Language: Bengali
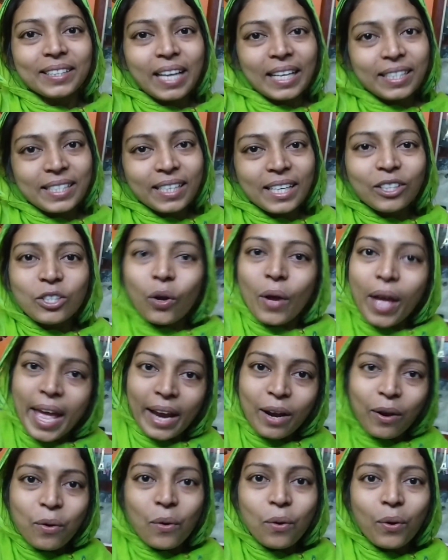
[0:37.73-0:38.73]
যাচ্ছে না তো
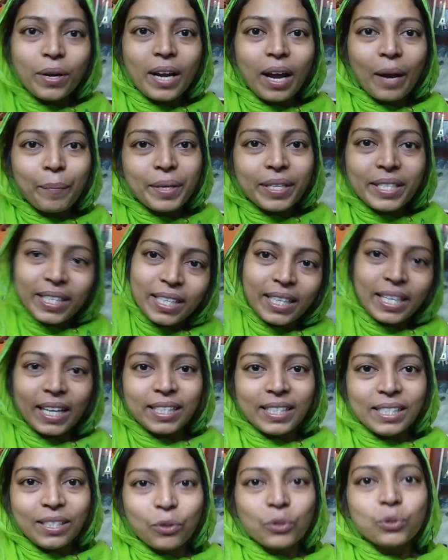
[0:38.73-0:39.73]
এখন আমি ঠিক
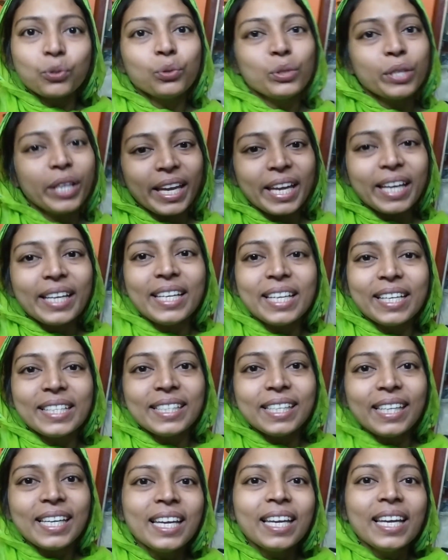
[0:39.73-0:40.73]
আছি ওষুধ খেয়ে
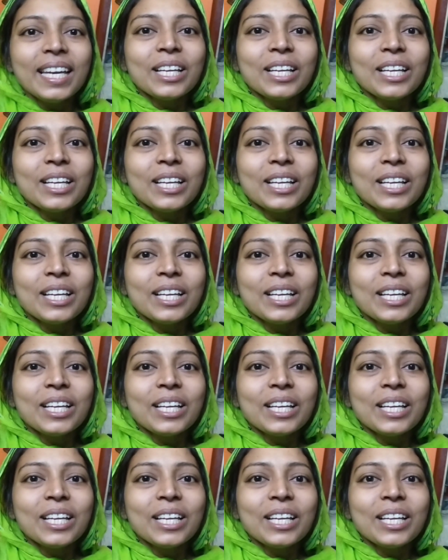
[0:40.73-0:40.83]
নিয়েছি